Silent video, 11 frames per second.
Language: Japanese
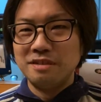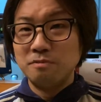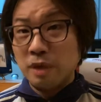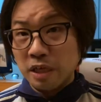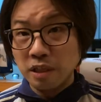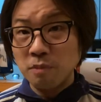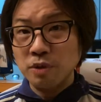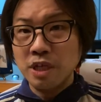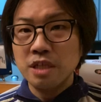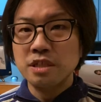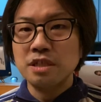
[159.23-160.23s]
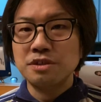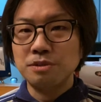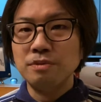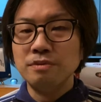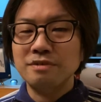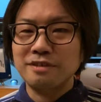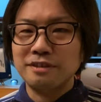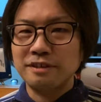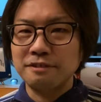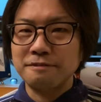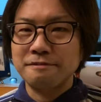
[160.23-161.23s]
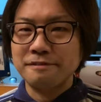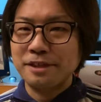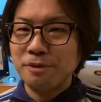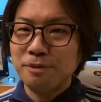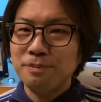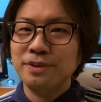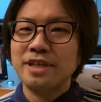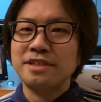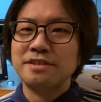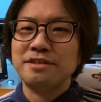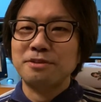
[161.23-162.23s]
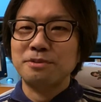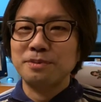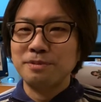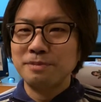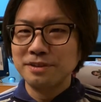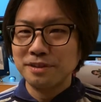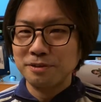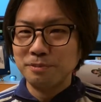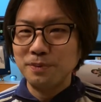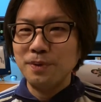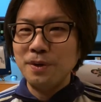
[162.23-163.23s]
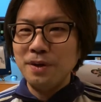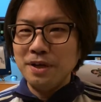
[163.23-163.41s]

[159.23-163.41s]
もう型も大事ですよ。あの、基本も大切だと思いますけども、